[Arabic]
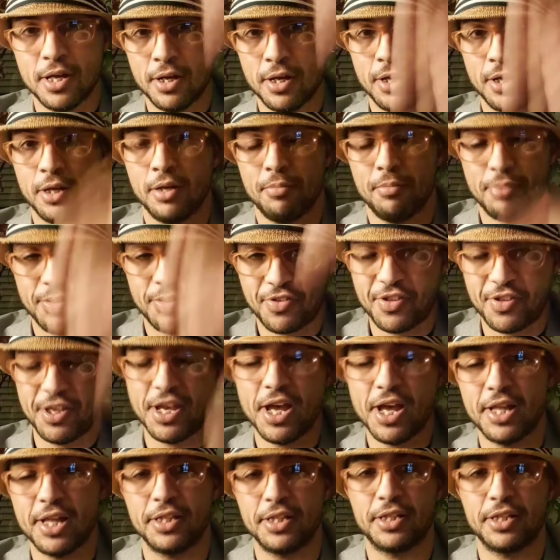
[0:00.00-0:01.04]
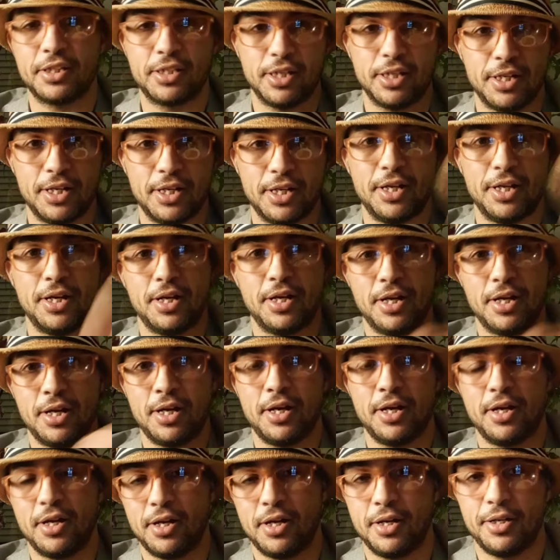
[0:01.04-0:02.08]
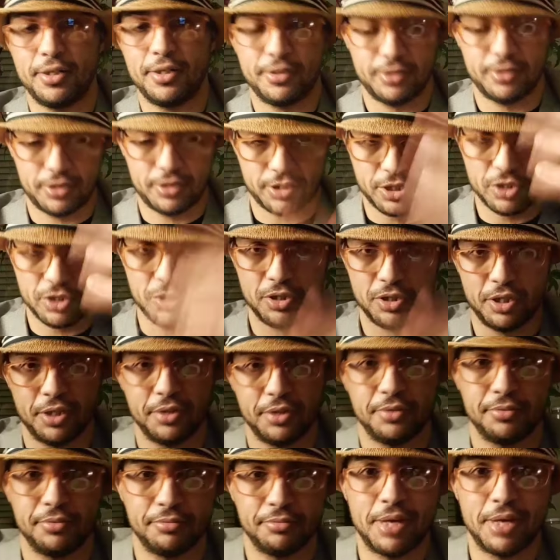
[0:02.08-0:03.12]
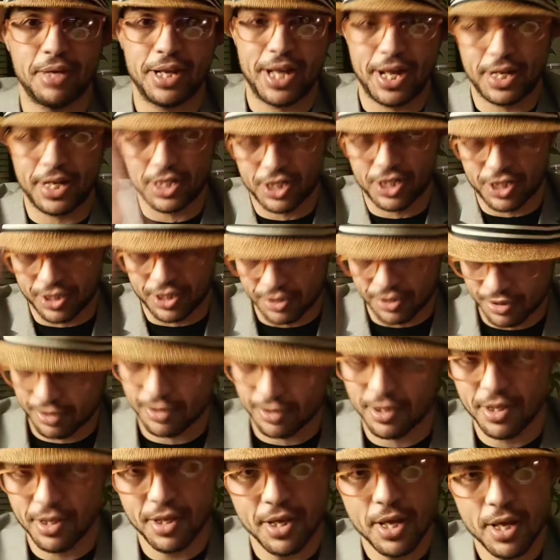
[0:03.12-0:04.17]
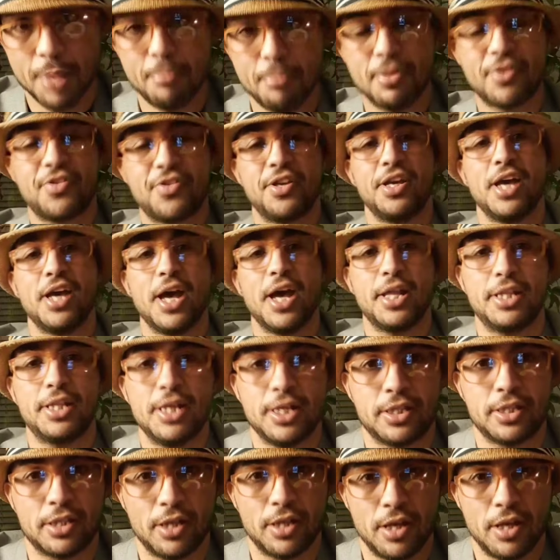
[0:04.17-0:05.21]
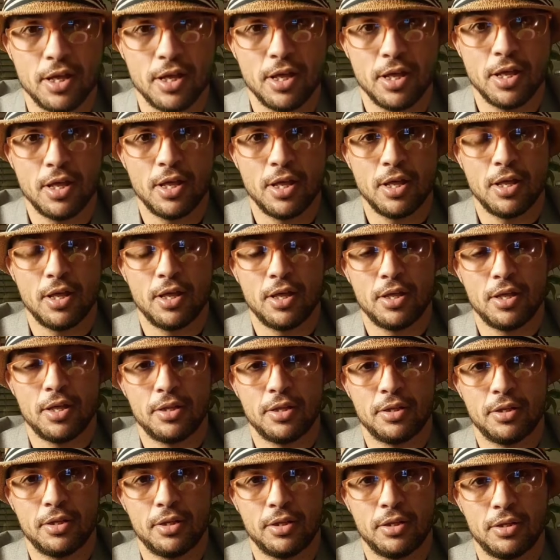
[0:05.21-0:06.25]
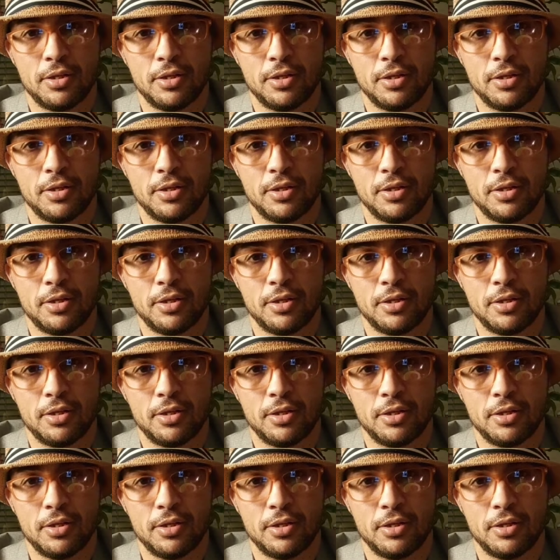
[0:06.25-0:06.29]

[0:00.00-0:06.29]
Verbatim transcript: بسياده آه، شكون ما نعرفش بسياده الروس والكباب